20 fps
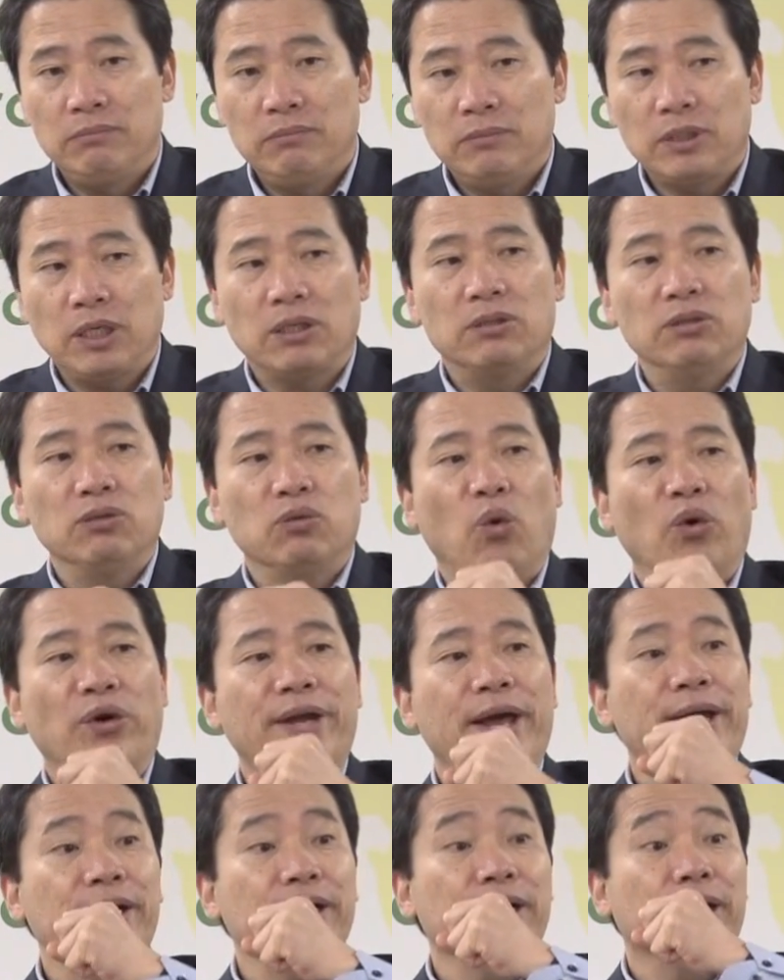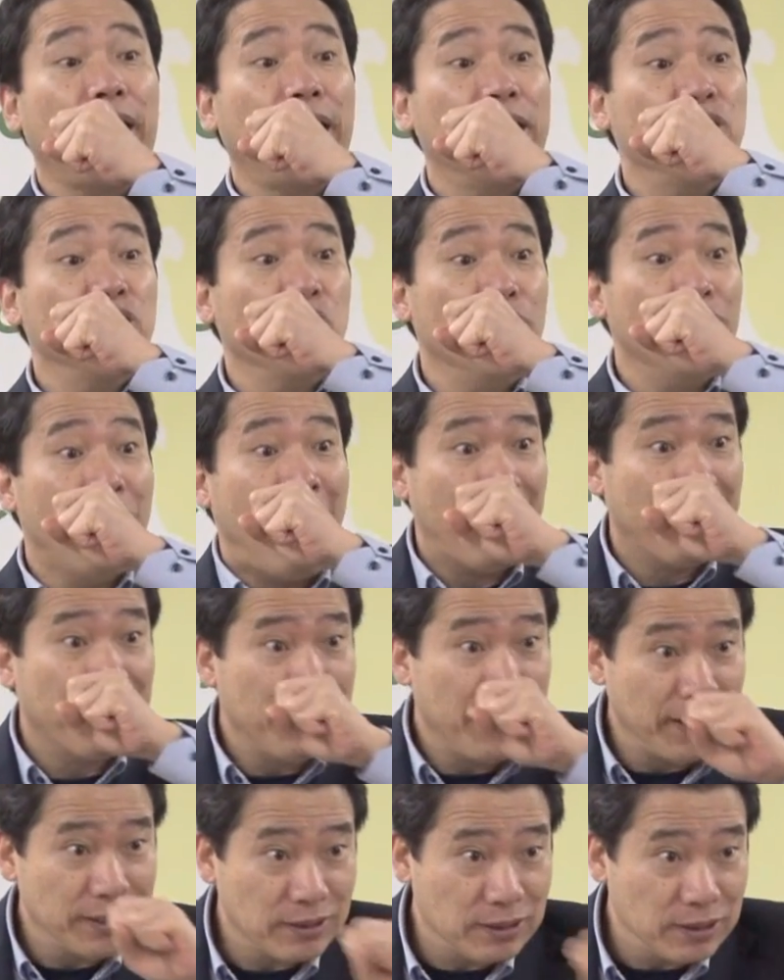그러니까 그 권한을 가지고
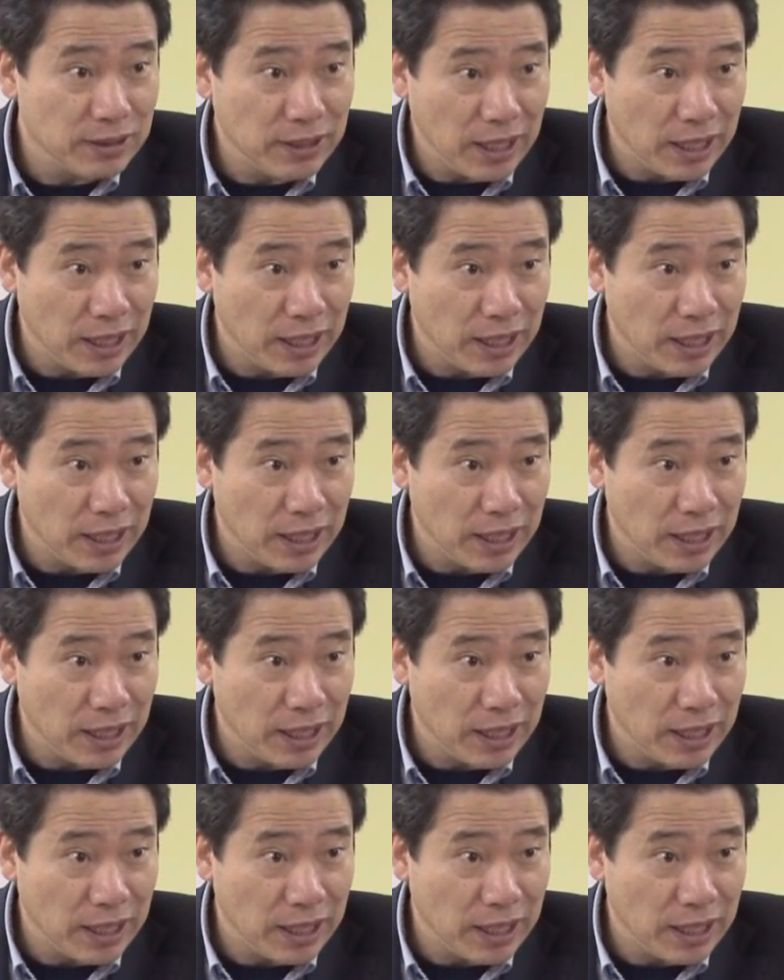말을 했을